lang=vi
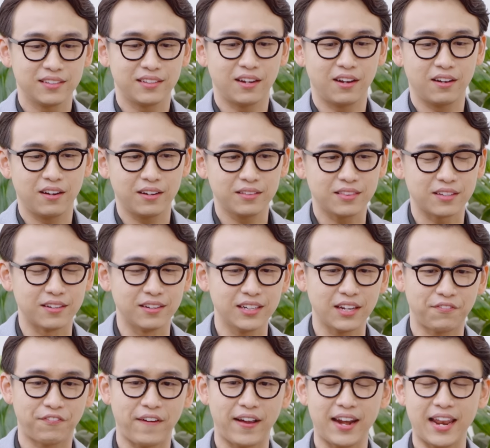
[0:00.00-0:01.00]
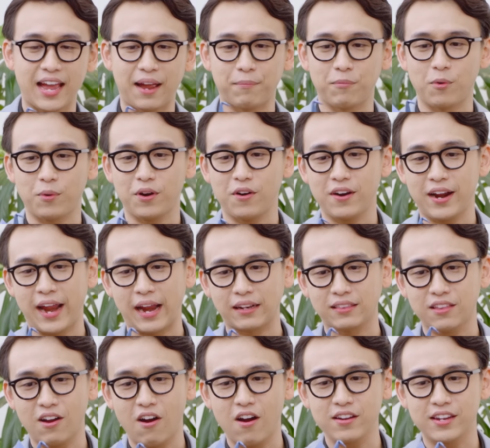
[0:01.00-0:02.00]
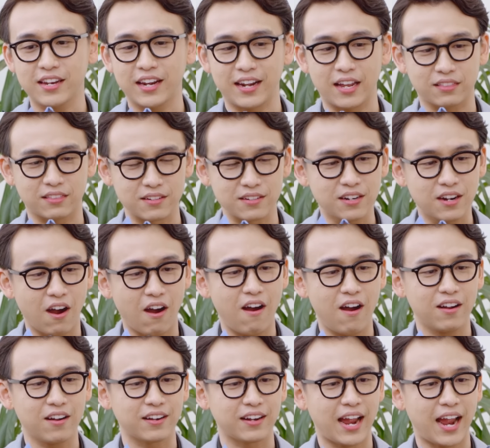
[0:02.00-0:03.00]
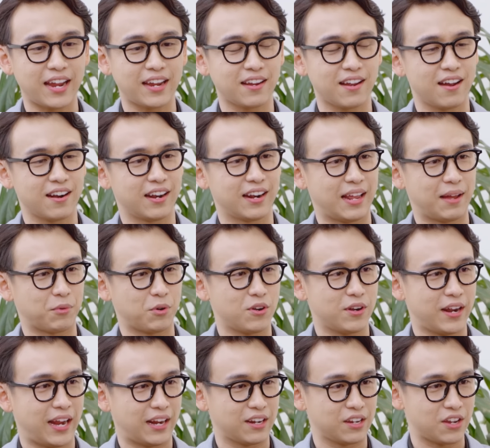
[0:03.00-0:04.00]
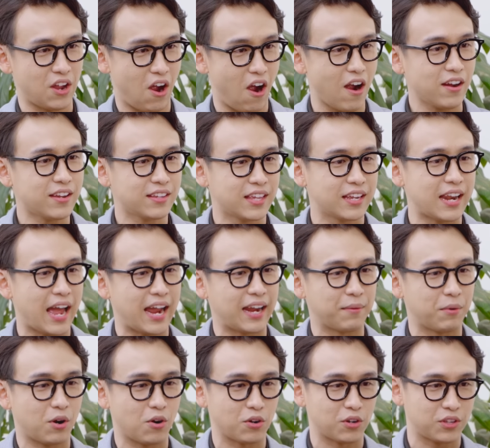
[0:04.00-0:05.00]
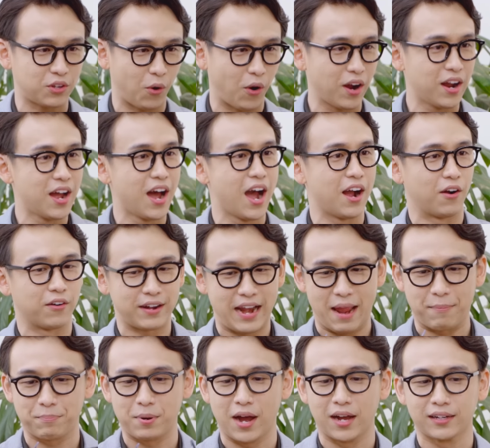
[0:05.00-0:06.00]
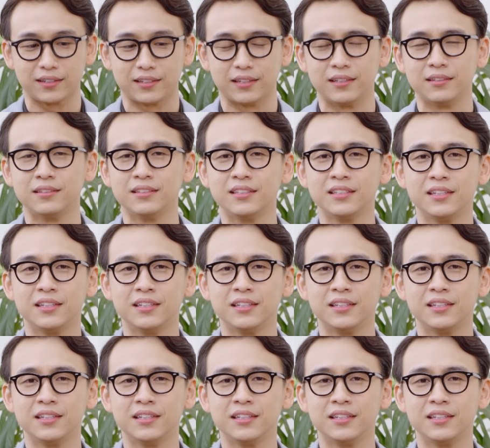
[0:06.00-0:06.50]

Trời ơi, tưởng là phải làm một con hàng to như này đã tưởng khó rồi, ai ngờ là làm con hàng nhỏ như thế này mà còn chuẩn hơn, còn đẹp hơn nữa.